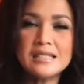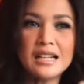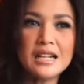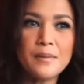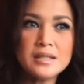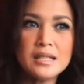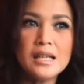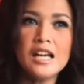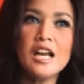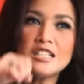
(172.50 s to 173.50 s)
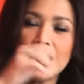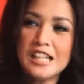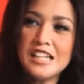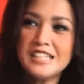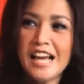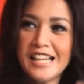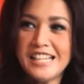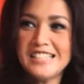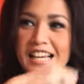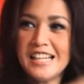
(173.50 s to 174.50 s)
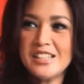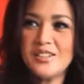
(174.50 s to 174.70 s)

sekeliling pasti jangan gini jangan gini jangan gitu